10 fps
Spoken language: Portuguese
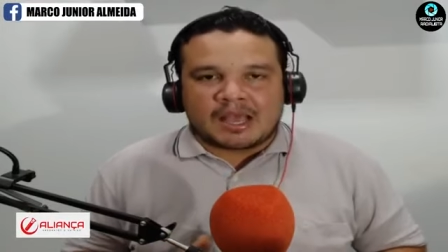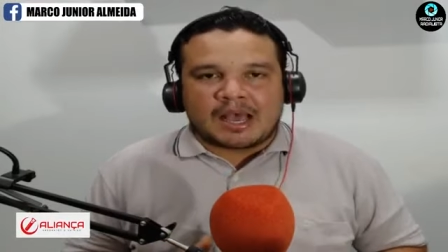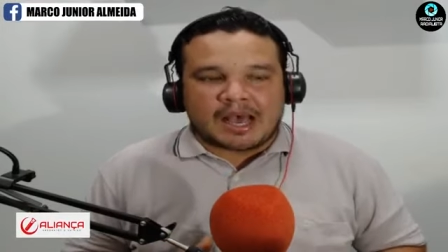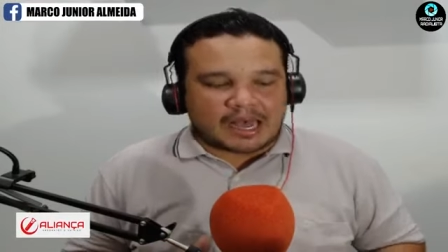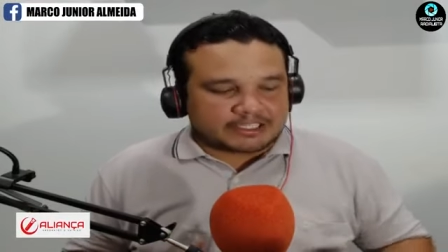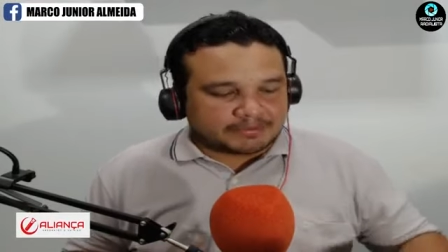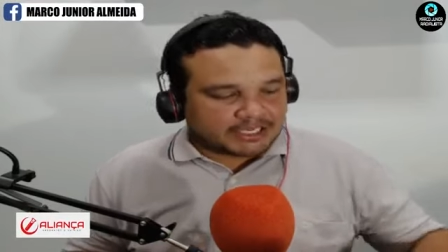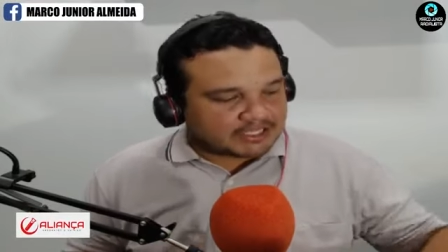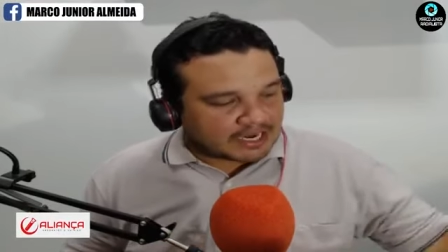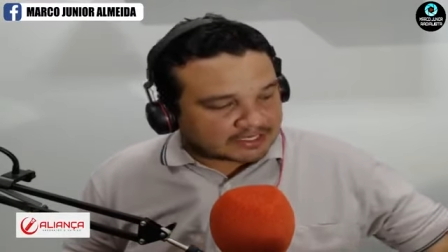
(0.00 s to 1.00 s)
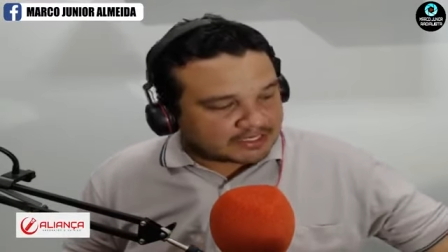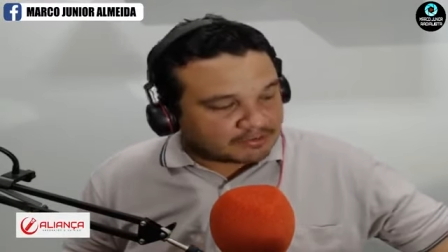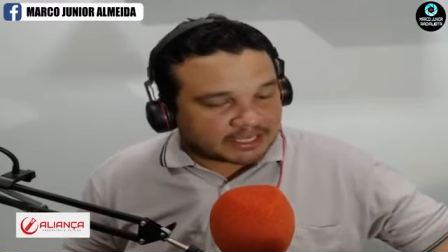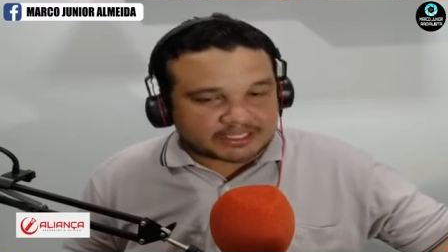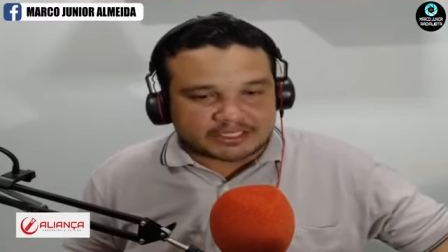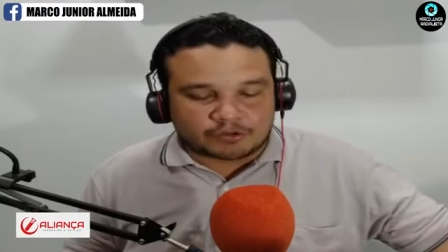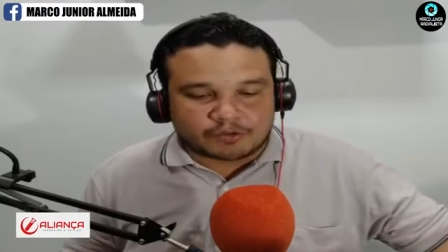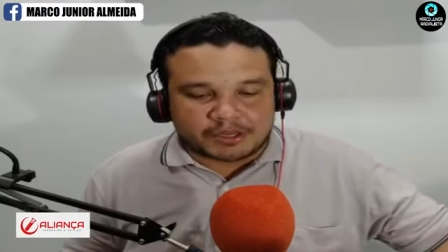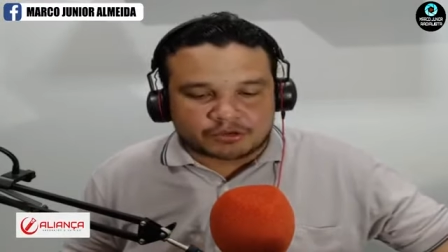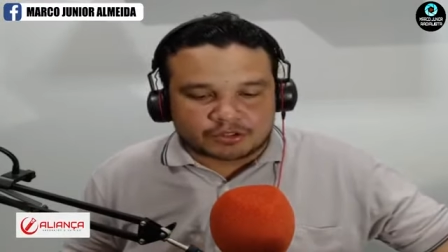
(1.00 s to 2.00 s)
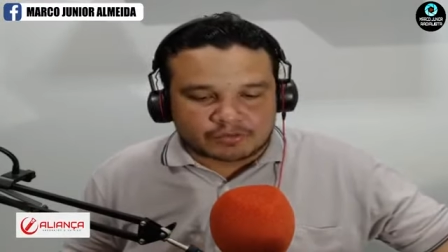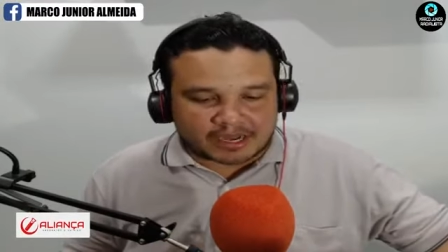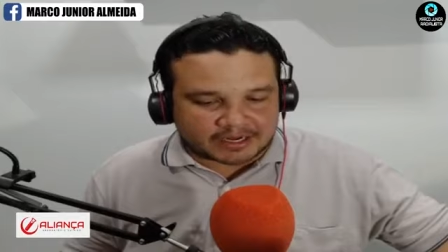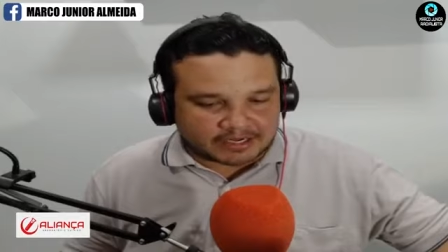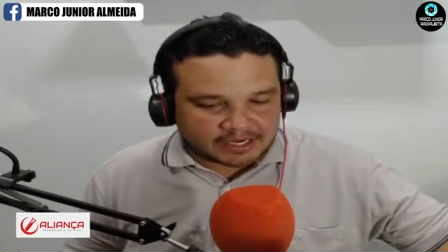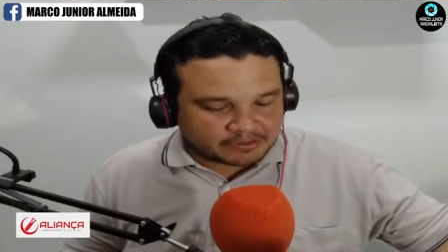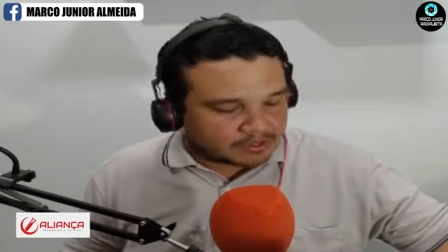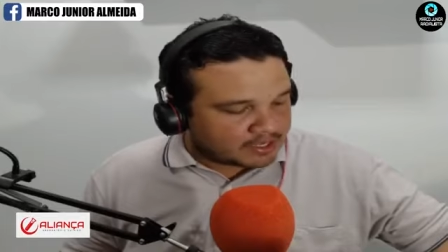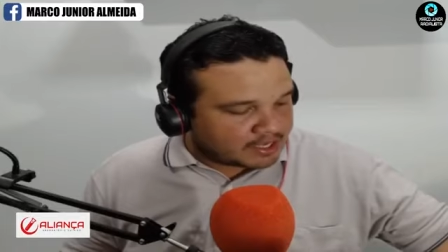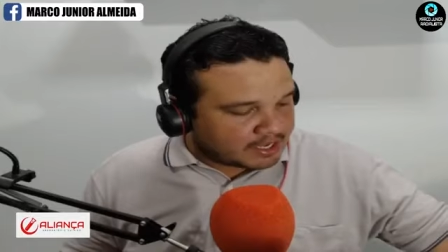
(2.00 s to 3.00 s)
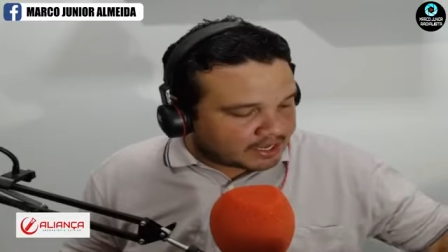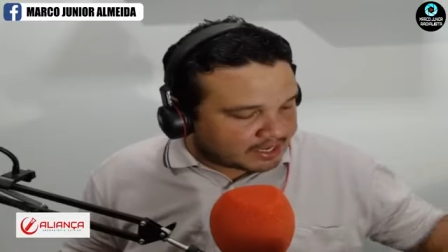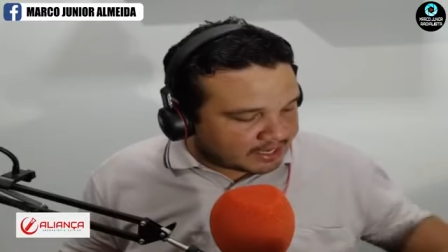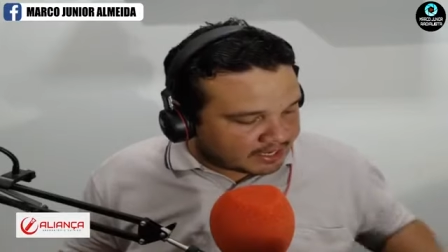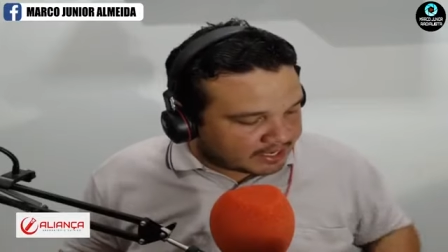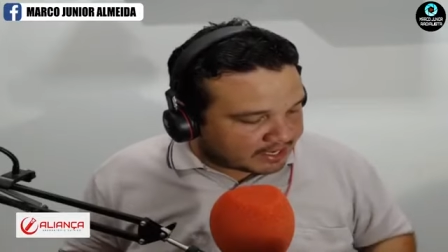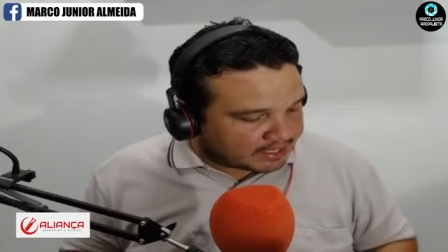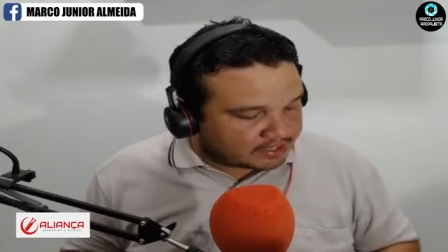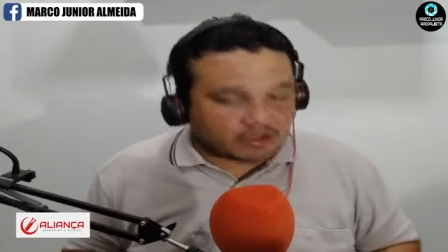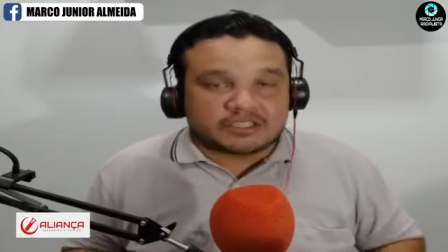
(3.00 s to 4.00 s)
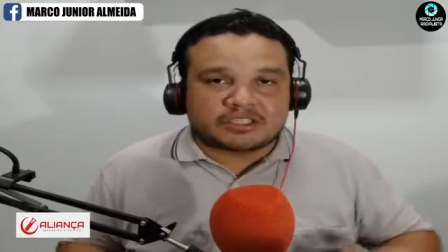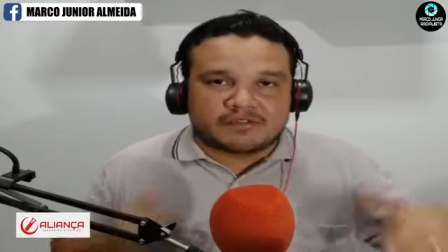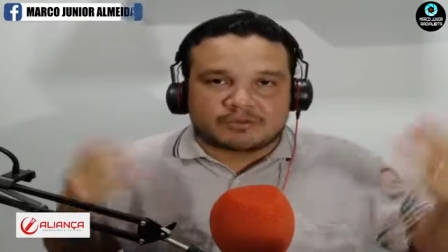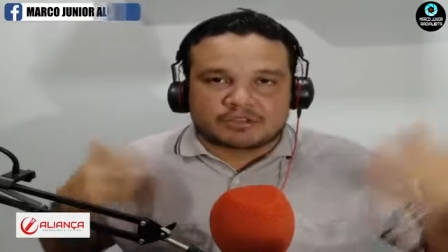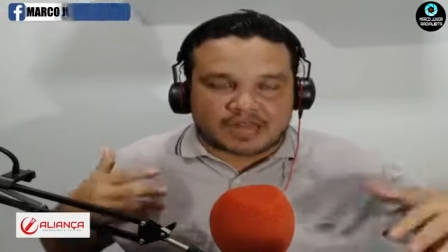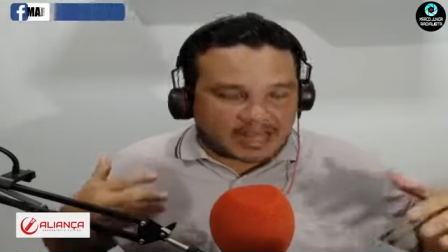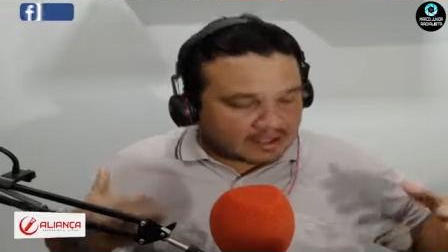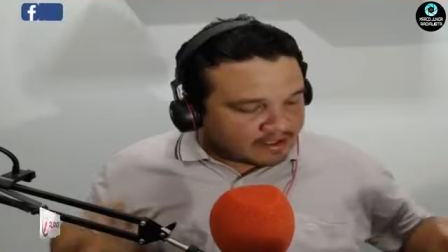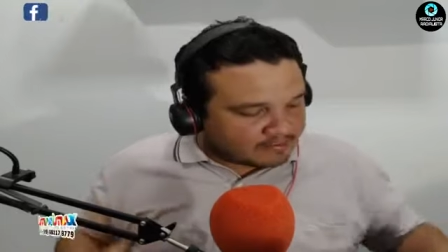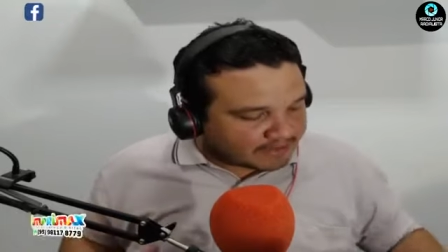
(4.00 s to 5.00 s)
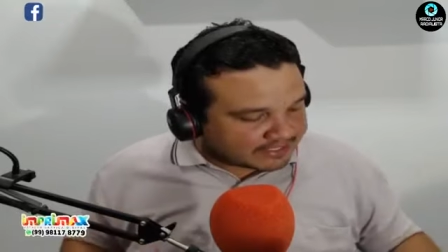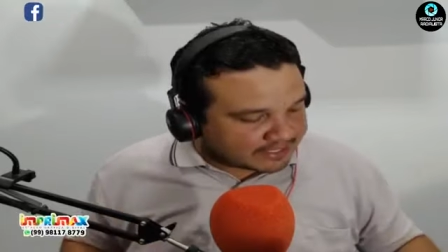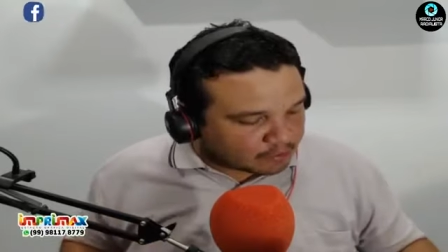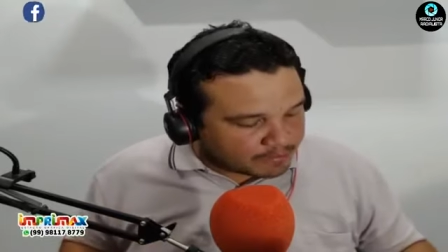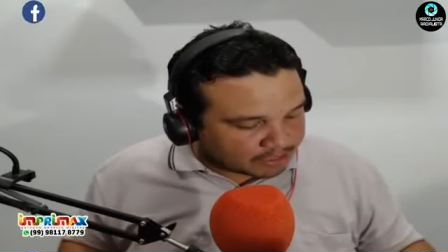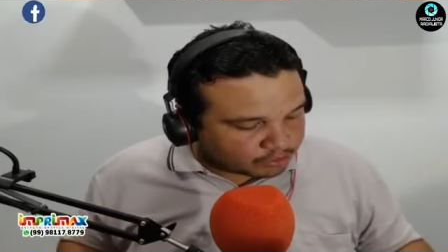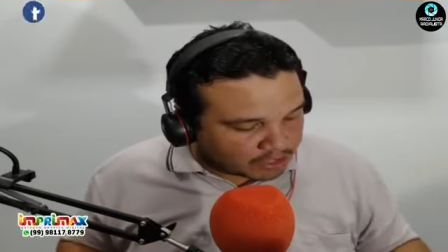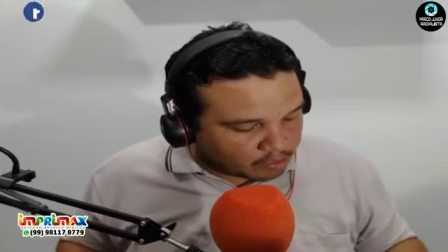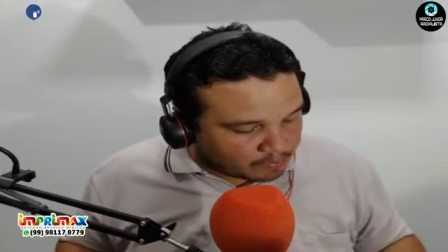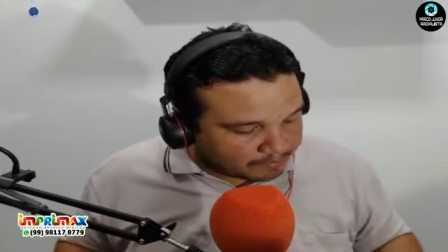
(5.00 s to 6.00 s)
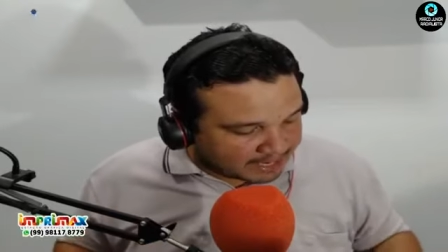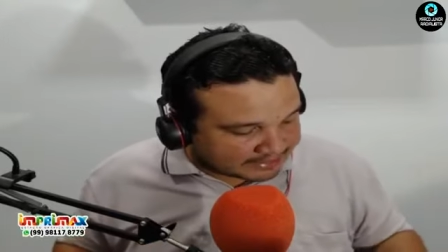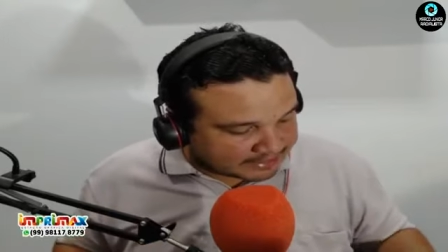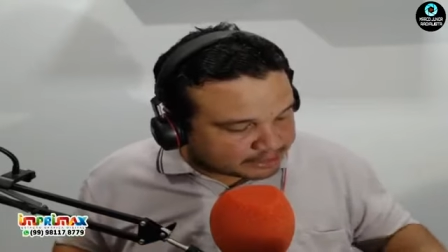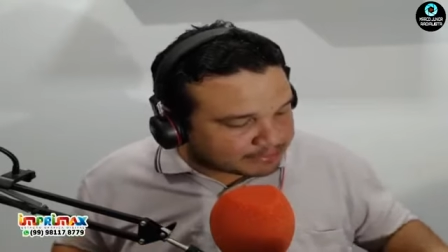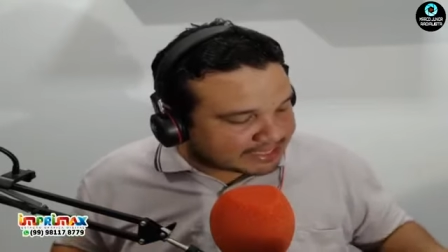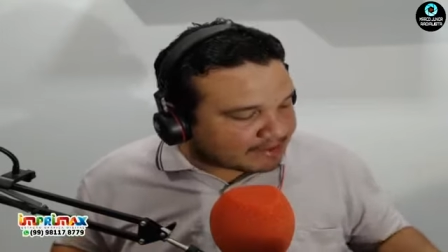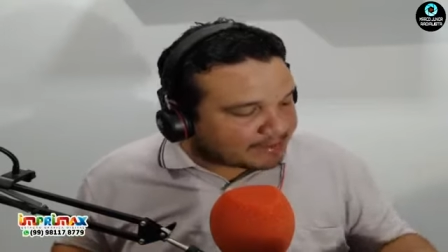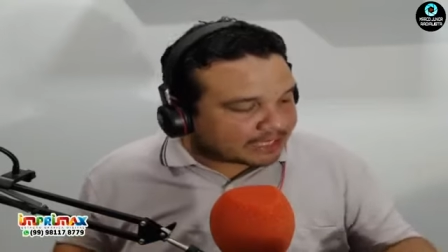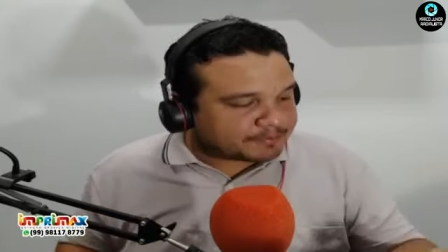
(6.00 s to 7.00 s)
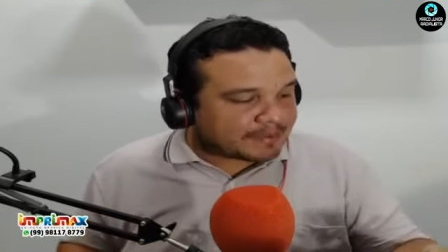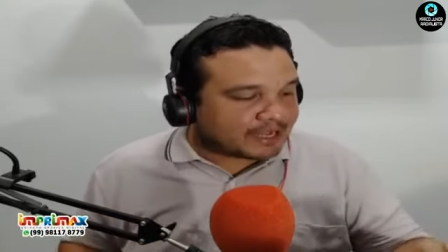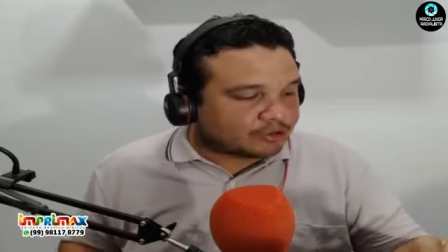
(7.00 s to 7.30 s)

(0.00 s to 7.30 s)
a administração lá de São Domingos do Maranhão, é, e nós estivemos lá fazendo a cobertura completa. Deixa eu mandar um abraço para minha